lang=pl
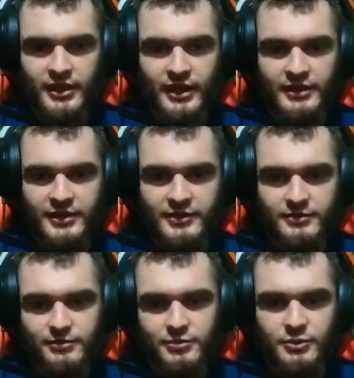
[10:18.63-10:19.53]
Anka
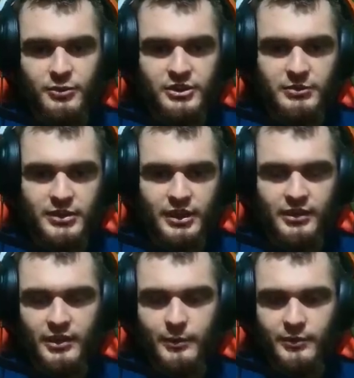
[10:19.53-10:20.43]
to może mi
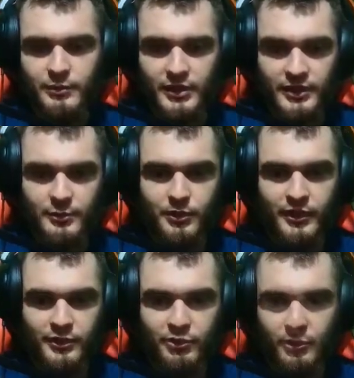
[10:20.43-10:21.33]
jedynie posmyrać
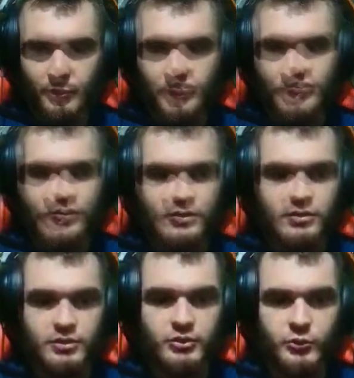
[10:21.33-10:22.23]
zbroję, którą mam.
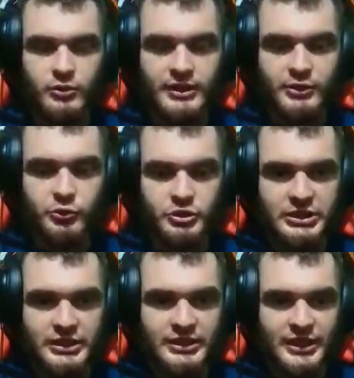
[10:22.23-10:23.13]
Kurde, kusi
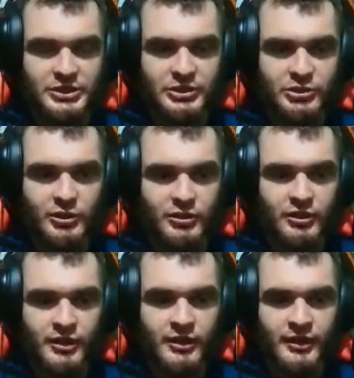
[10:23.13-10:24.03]
ten trażyk, co?
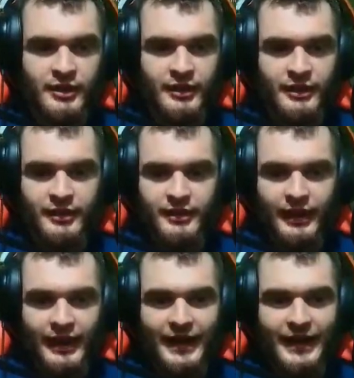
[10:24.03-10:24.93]

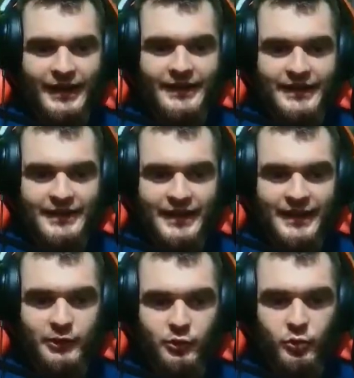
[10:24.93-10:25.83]

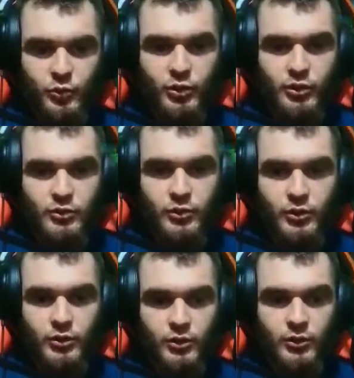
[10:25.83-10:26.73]
Ajajaj, o,
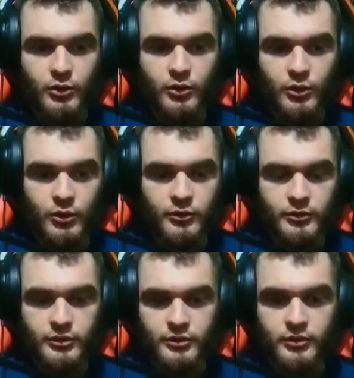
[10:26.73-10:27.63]
o, o, o, o, o.
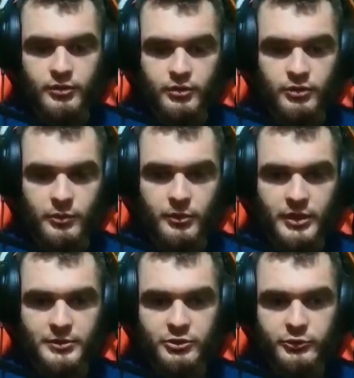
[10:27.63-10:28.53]
To
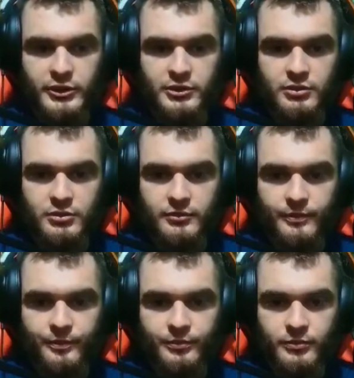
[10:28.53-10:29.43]
mogę przytulić.
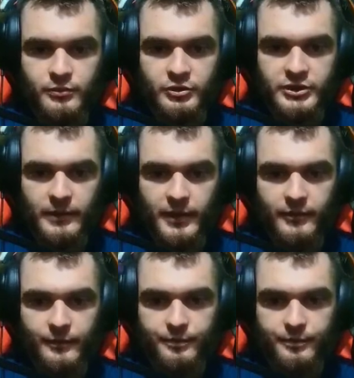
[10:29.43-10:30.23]
Siema.